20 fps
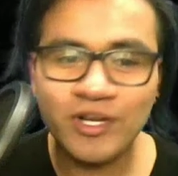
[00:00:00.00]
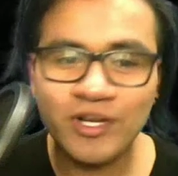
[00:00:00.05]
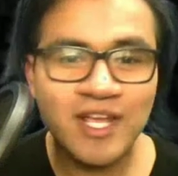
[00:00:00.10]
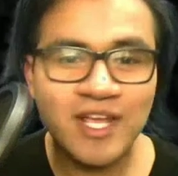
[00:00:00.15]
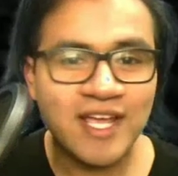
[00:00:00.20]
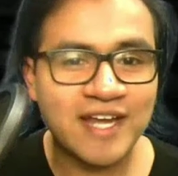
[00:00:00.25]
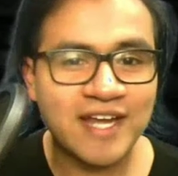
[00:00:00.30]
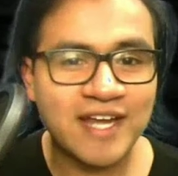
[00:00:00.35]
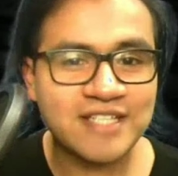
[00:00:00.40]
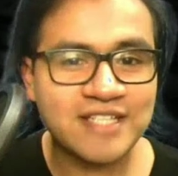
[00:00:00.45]

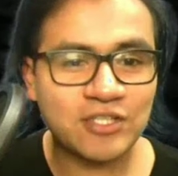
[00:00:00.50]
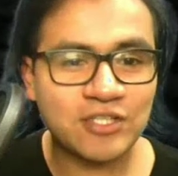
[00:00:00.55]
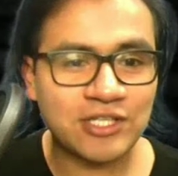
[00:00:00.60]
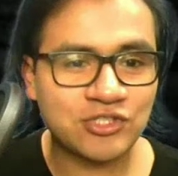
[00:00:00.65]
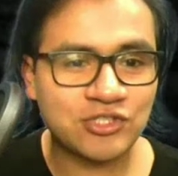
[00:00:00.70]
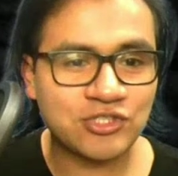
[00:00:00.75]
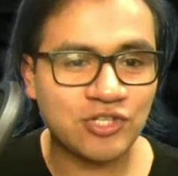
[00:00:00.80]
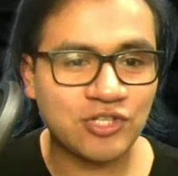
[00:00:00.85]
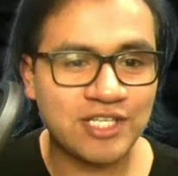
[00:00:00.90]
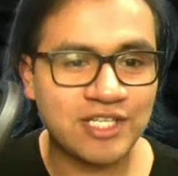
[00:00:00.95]
En esta
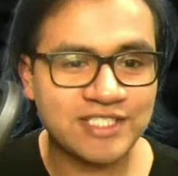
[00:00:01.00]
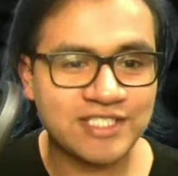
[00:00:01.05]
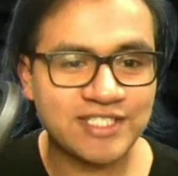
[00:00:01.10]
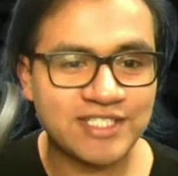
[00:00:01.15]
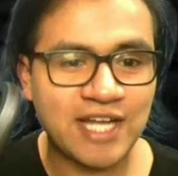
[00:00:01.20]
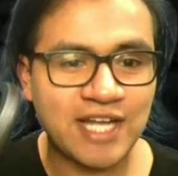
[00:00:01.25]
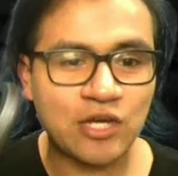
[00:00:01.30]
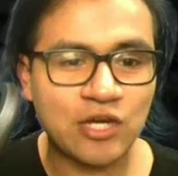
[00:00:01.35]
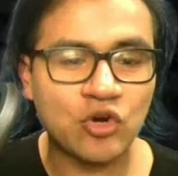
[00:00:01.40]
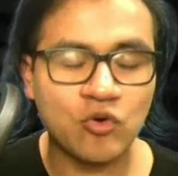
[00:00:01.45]
ocasión les
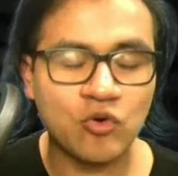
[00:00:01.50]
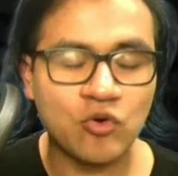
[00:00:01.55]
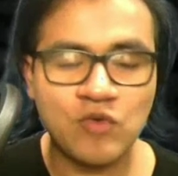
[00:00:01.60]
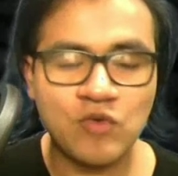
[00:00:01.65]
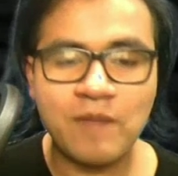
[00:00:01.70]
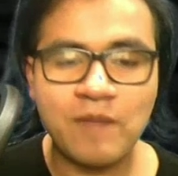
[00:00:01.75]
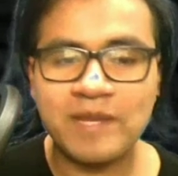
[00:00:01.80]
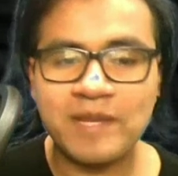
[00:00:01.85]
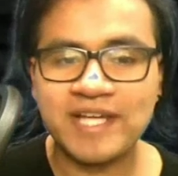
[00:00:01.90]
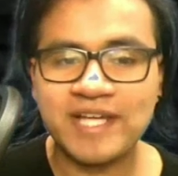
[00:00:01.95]
traigo una
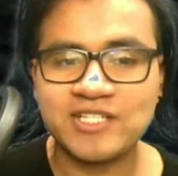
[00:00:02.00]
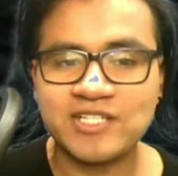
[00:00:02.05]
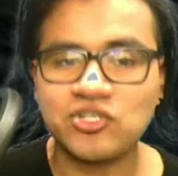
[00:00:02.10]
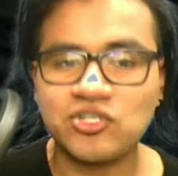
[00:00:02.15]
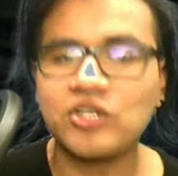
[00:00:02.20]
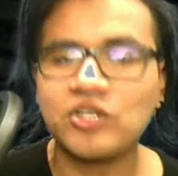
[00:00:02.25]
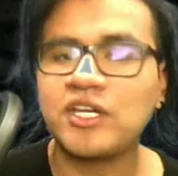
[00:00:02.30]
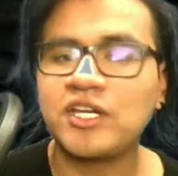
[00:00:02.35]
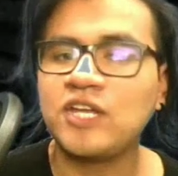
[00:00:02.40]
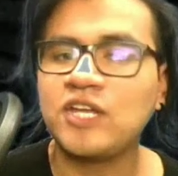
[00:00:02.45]
aplicación
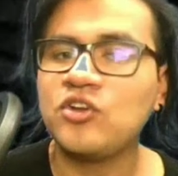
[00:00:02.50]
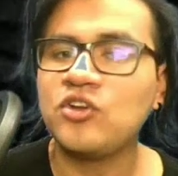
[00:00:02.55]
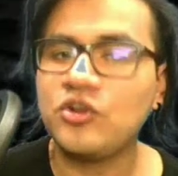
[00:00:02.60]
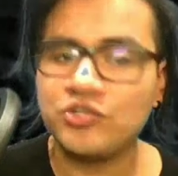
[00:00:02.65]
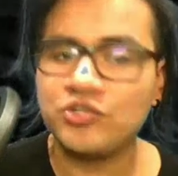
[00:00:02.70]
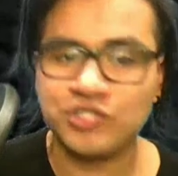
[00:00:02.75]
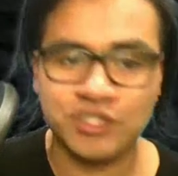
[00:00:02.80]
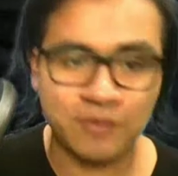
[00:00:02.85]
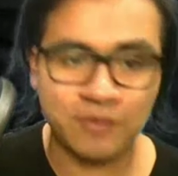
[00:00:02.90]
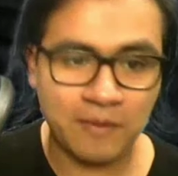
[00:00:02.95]
que no nos
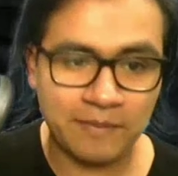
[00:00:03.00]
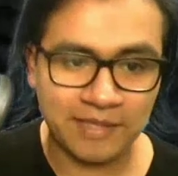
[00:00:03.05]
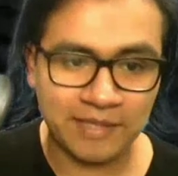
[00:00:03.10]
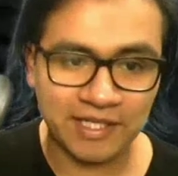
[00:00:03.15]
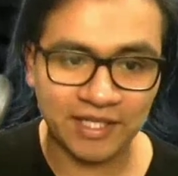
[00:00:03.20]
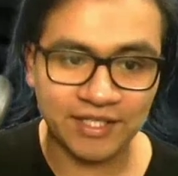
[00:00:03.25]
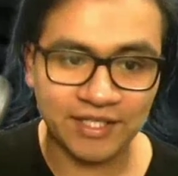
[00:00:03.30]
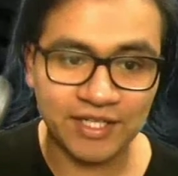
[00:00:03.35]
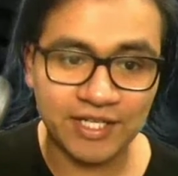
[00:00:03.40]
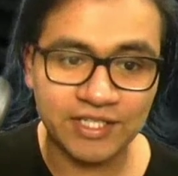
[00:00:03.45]
sirve para
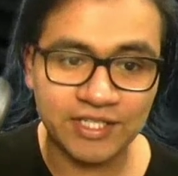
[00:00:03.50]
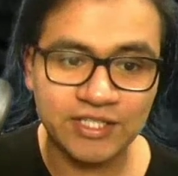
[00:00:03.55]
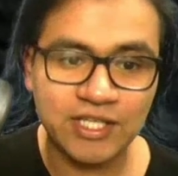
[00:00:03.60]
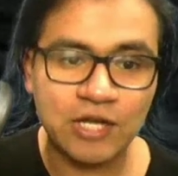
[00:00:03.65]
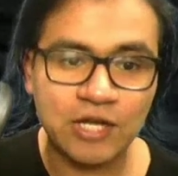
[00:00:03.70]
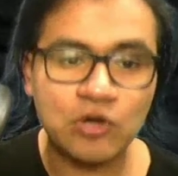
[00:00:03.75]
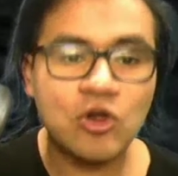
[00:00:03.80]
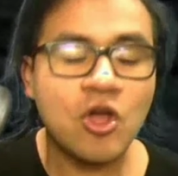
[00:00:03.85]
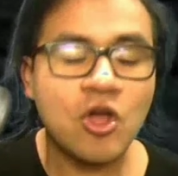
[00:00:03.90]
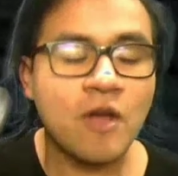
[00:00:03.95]
ganar dinero,
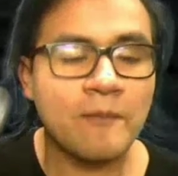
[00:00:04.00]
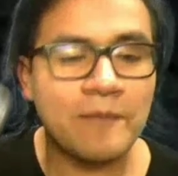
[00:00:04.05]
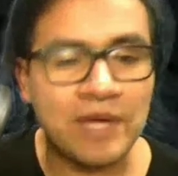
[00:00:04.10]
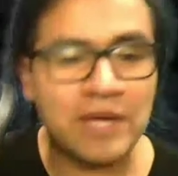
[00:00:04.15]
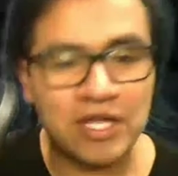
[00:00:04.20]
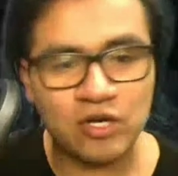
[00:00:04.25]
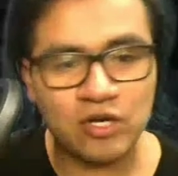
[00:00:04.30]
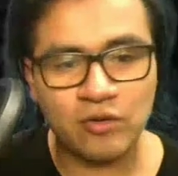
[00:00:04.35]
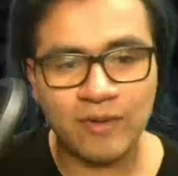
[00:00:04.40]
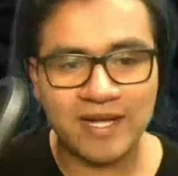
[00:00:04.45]

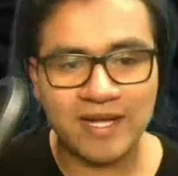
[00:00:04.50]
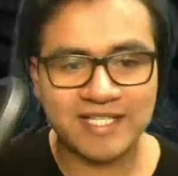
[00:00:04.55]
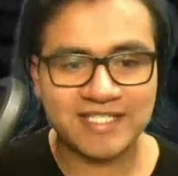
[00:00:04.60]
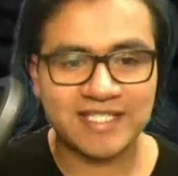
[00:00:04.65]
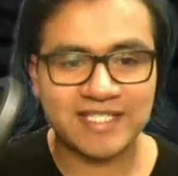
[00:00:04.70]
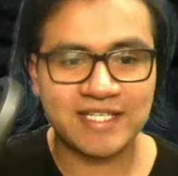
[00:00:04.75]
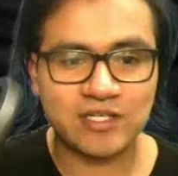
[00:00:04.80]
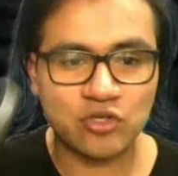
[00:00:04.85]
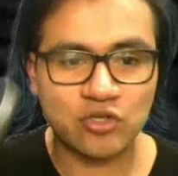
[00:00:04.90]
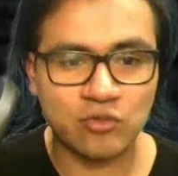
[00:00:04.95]
pero va a
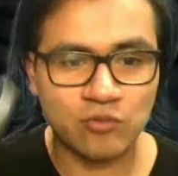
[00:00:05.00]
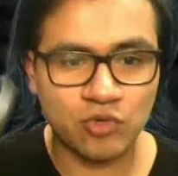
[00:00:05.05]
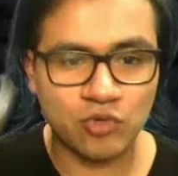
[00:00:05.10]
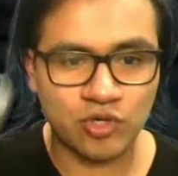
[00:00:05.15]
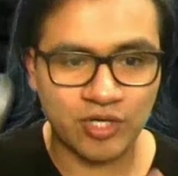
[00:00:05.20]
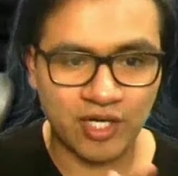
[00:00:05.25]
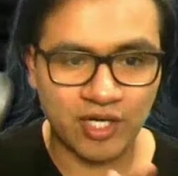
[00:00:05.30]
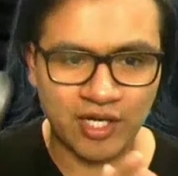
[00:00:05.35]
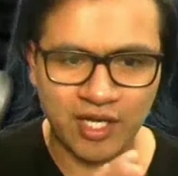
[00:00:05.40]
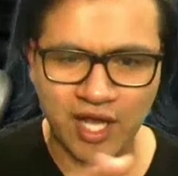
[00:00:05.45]
ser como
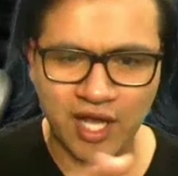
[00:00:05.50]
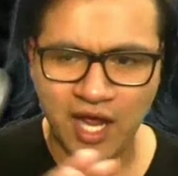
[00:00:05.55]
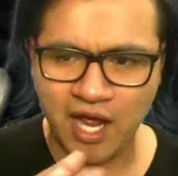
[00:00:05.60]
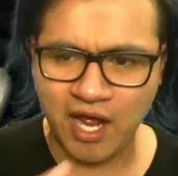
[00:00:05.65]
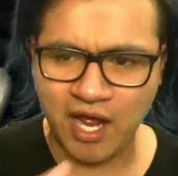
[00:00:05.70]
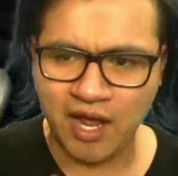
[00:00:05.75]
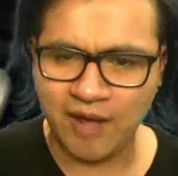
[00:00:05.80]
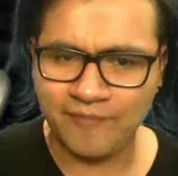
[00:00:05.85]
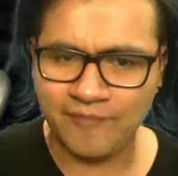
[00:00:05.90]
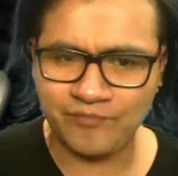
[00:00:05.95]
que
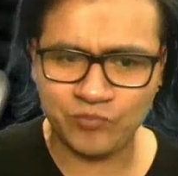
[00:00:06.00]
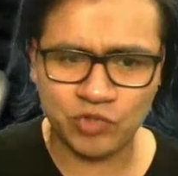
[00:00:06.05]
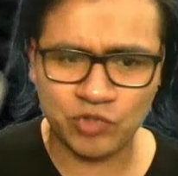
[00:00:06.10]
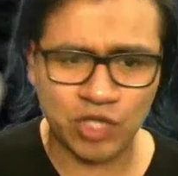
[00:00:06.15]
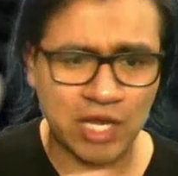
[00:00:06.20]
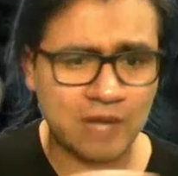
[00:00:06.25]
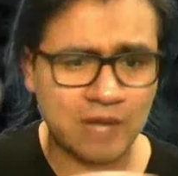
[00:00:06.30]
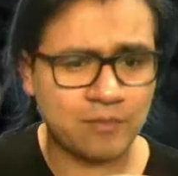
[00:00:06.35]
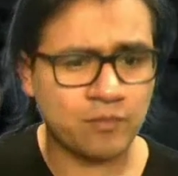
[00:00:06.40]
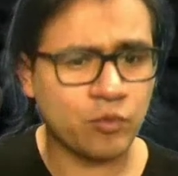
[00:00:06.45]
ah,
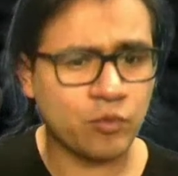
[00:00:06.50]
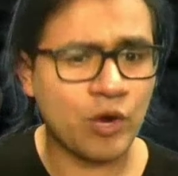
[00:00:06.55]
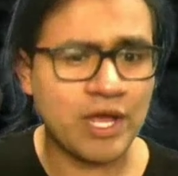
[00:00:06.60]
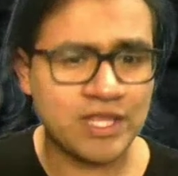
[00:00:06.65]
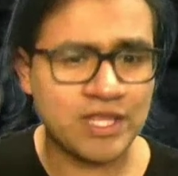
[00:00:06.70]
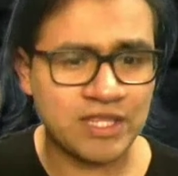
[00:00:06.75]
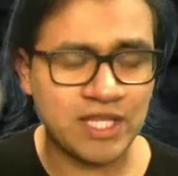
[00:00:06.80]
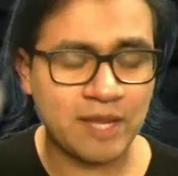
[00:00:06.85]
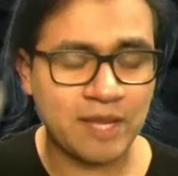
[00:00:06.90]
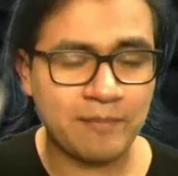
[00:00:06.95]
el
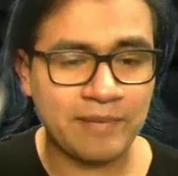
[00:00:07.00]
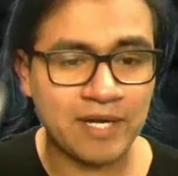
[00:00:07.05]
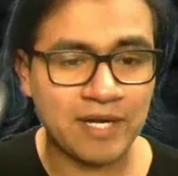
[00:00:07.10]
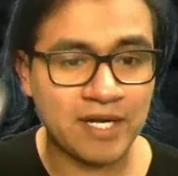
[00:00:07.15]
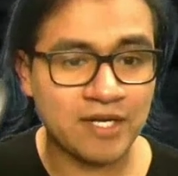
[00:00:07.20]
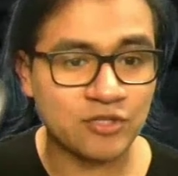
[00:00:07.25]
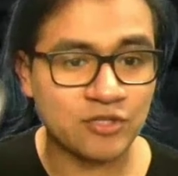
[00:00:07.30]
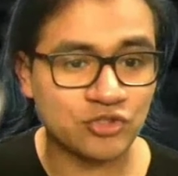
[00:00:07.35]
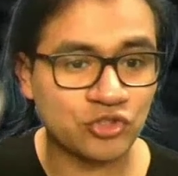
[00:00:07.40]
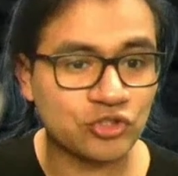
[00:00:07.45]
puente para
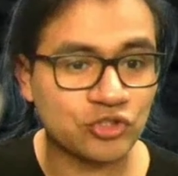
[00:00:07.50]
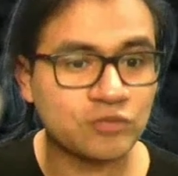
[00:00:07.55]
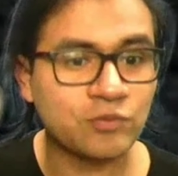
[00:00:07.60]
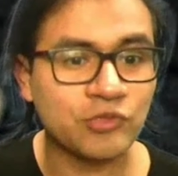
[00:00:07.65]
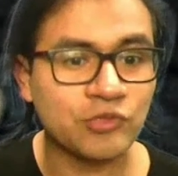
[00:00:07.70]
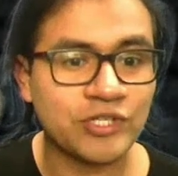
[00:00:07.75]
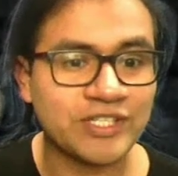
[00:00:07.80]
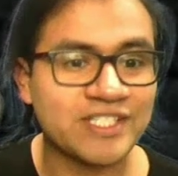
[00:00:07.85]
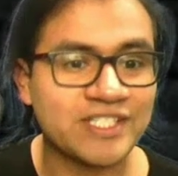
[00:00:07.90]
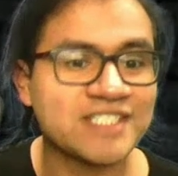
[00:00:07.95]
nosotros
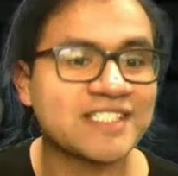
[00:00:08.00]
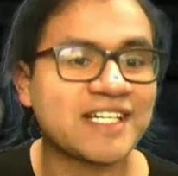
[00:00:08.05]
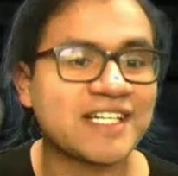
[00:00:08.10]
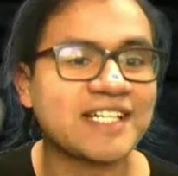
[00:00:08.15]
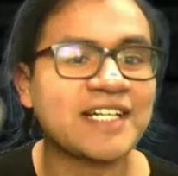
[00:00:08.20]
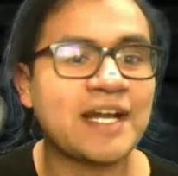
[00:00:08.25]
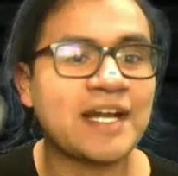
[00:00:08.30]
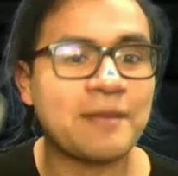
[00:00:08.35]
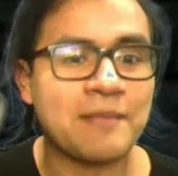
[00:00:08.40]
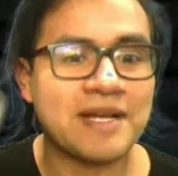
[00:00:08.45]
poder
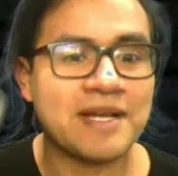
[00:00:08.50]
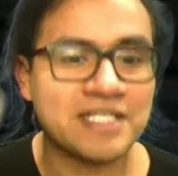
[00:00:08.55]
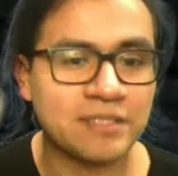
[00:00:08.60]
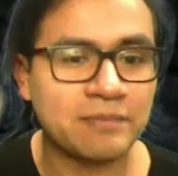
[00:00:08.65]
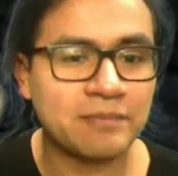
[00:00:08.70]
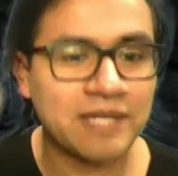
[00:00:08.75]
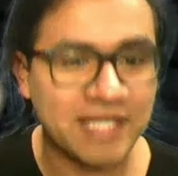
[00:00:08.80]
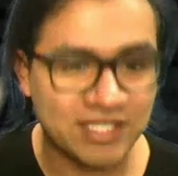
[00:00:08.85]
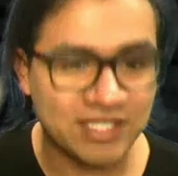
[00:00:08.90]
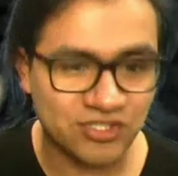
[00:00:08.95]
descargar más
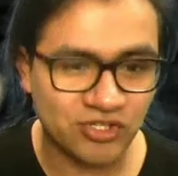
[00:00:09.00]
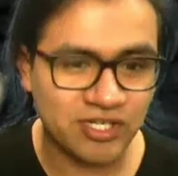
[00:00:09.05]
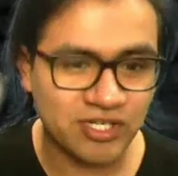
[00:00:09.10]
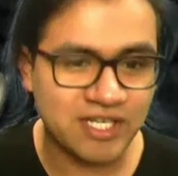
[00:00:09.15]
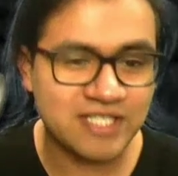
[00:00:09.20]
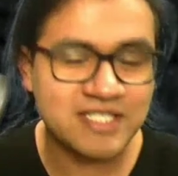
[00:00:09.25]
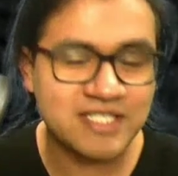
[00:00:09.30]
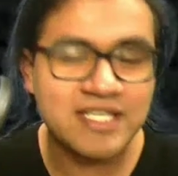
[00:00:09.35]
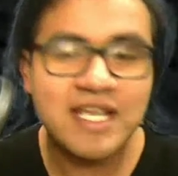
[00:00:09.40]
aplicaciones